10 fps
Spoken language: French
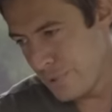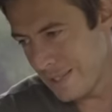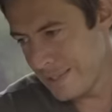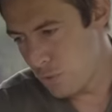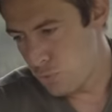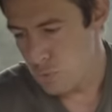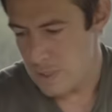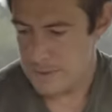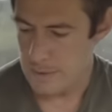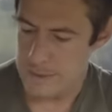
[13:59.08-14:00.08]
puis un
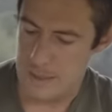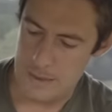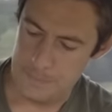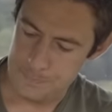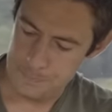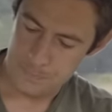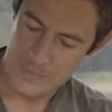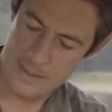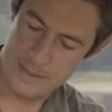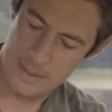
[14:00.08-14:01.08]
accoudoir central
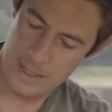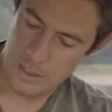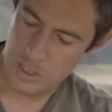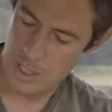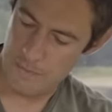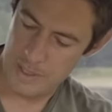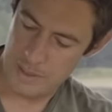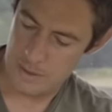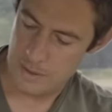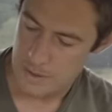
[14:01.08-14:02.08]
assez large
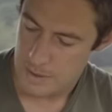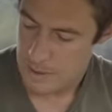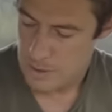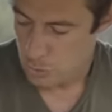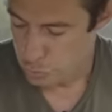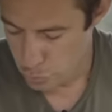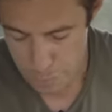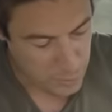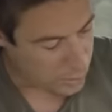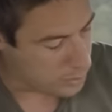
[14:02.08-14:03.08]
avec deux
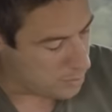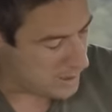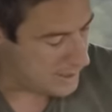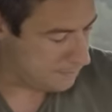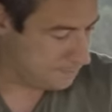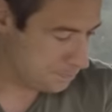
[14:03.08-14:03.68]
portes gobelets